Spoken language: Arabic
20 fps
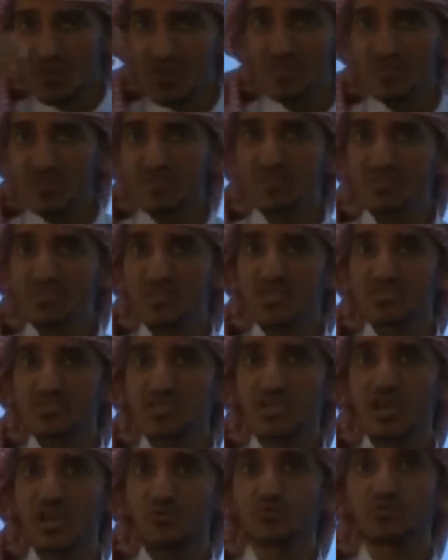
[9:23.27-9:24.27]

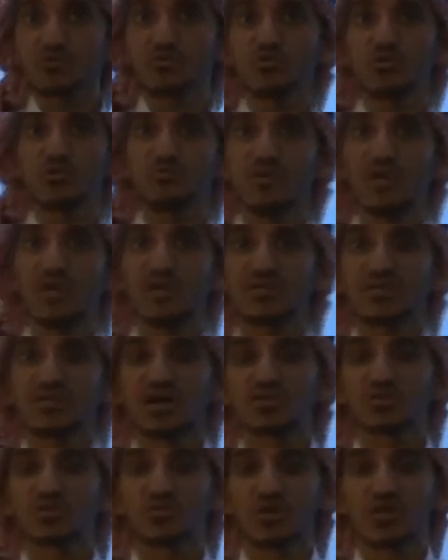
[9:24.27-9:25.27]
استنتاجيه وتكون بحيث
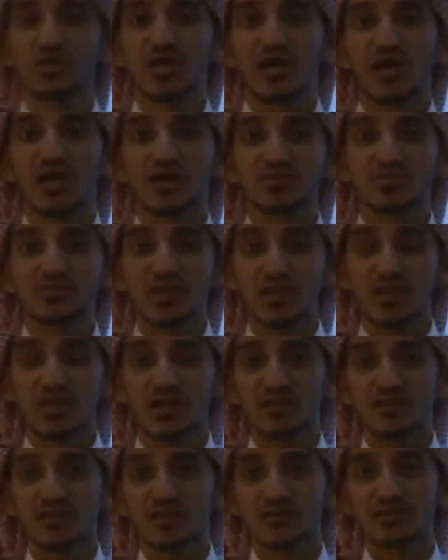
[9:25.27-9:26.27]
اطول
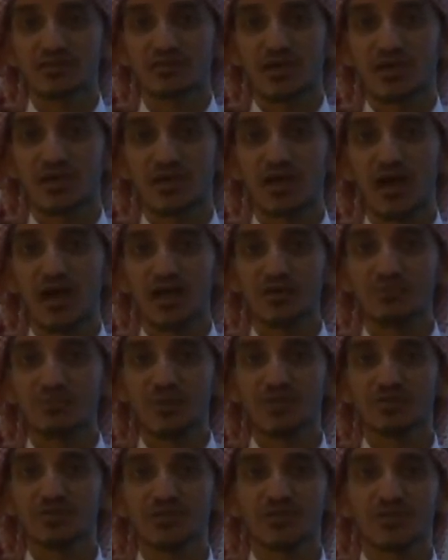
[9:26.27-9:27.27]
القارئ
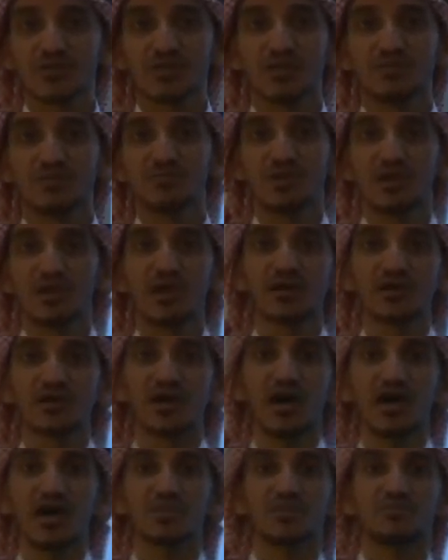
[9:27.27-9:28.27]
بعد لما يقرأ
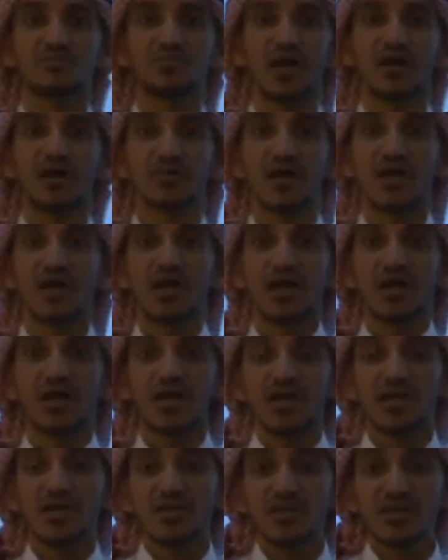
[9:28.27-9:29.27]
هذا البحث
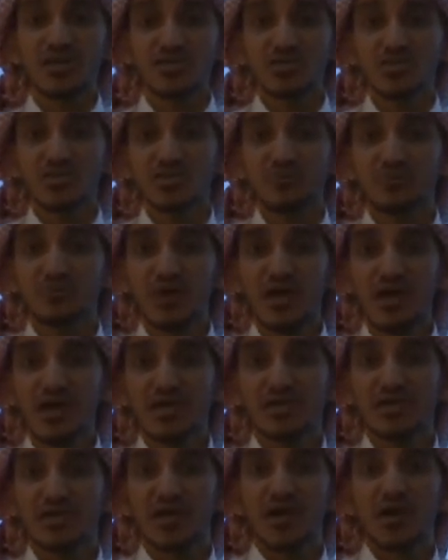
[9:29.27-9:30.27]
يشعر معك
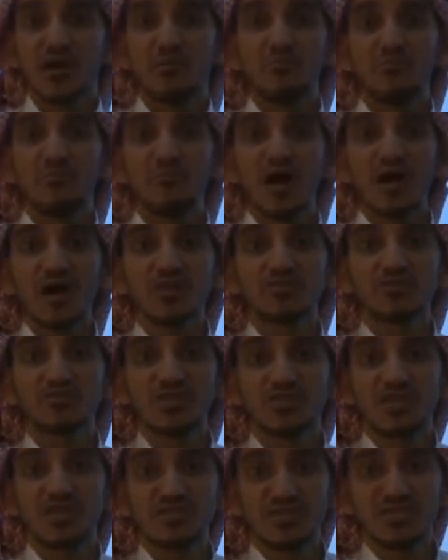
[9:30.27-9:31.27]
ماذا
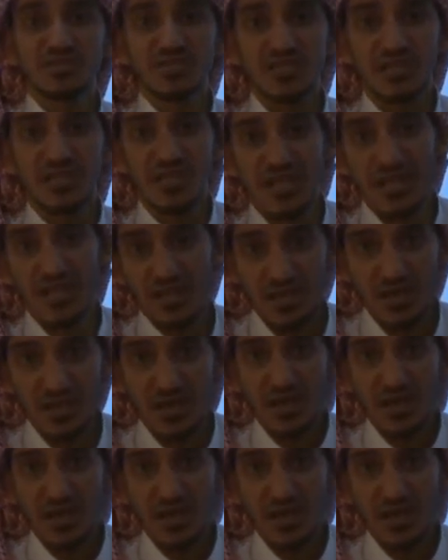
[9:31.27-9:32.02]
تريد أن تصل إليه